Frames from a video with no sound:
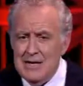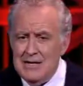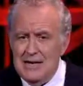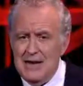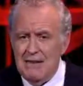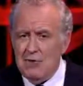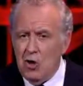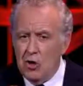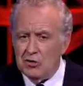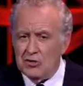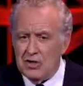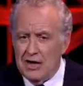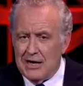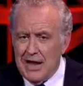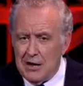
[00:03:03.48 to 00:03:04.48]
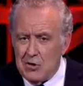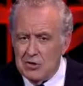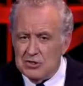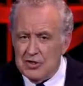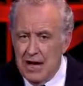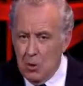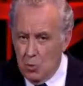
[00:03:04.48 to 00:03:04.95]
La vostra che
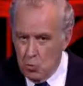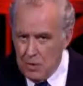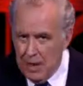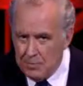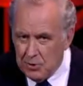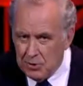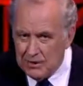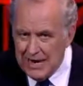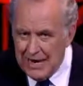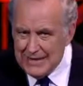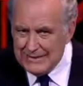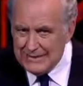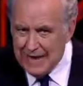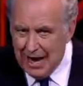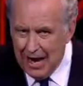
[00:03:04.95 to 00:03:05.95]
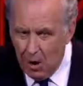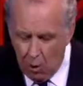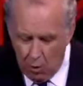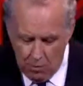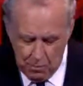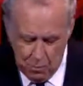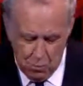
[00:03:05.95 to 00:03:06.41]
cos'è? Una protesta
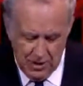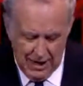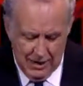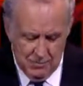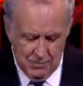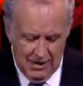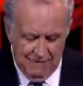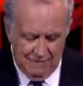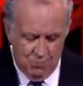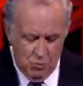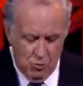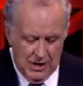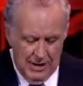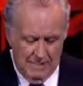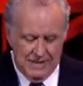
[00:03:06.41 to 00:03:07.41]
oppure una fuga?